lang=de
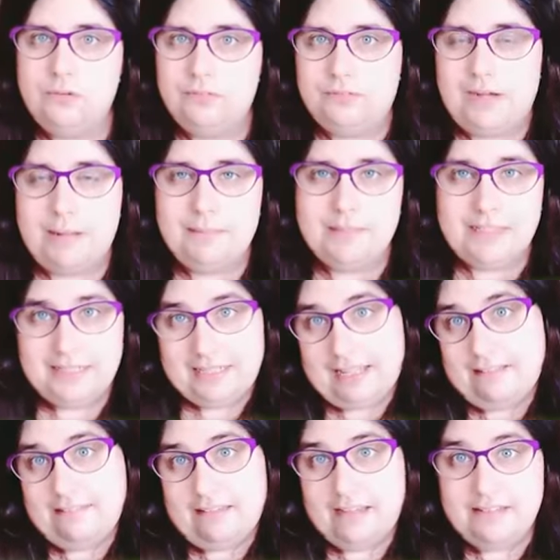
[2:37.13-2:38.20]
coole Farbe geht,
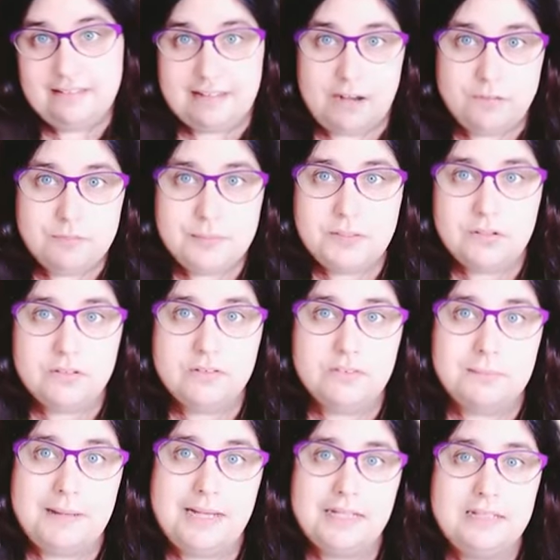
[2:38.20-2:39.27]
kann sein, ich kaufe mir noch einen
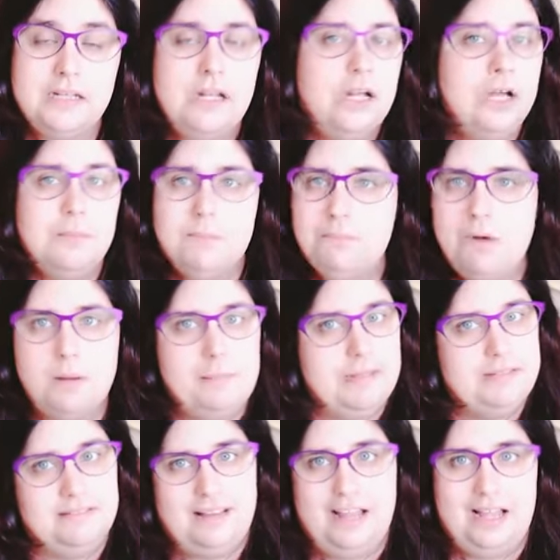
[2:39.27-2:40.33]
zweiten.
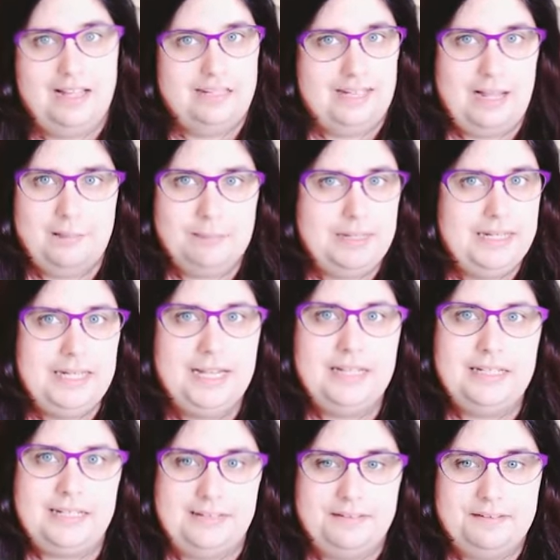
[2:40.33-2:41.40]
Momentan aber
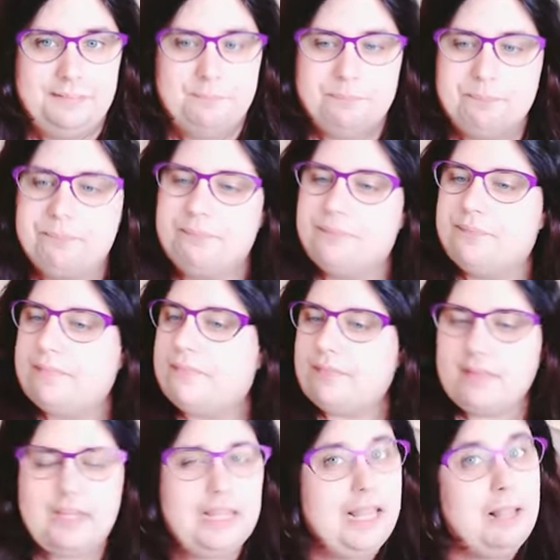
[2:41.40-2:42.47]
eher nicht.
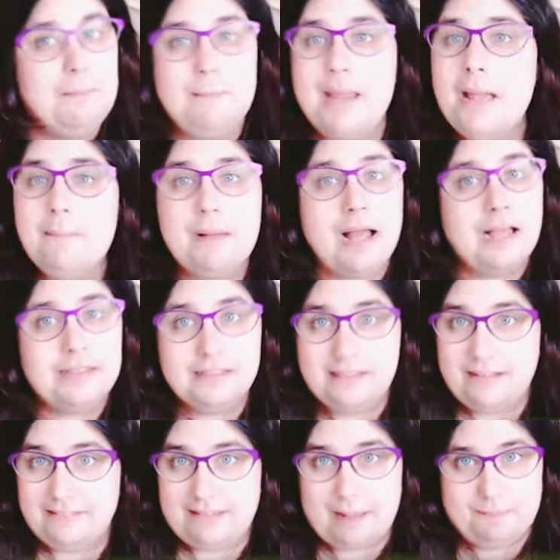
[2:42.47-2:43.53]
Mehr brachte
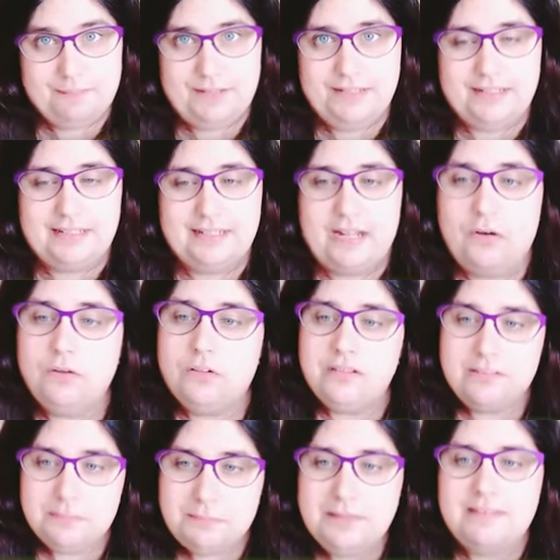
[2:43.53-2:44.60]
das Update dann auch
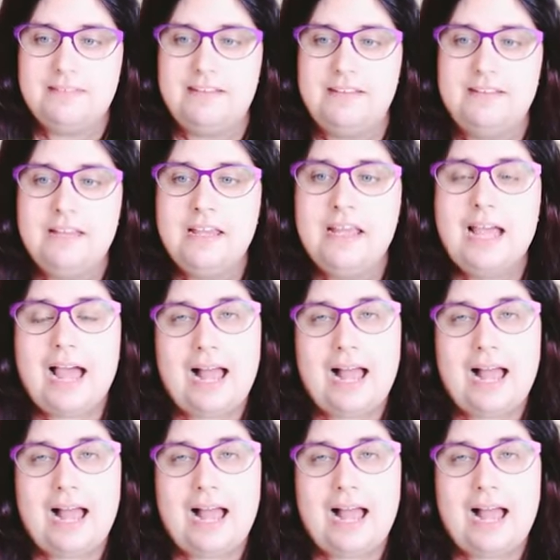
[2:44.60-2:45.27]
nicht mit sich.